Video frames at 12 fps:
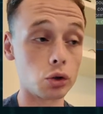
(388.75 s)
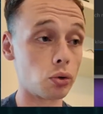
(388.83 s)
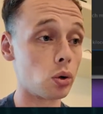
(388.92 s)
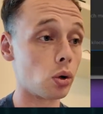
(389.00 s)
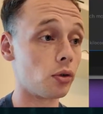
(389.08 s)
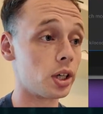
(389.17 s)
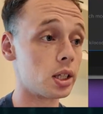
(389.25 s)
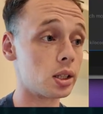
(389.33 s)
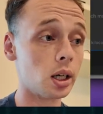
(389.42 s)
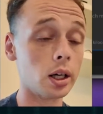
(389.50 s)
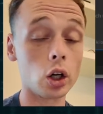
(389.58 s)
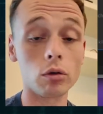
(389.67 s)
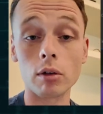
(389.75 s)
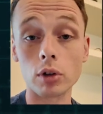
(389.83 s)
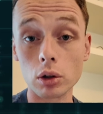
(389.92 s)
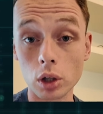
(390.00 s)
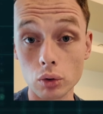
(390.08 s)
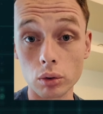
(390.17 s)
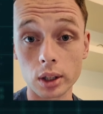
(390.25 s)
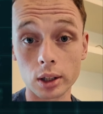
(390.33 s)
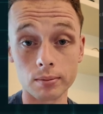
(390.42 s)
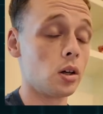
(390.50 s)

Et je vais lui envoyer ça et on va voir le résultat.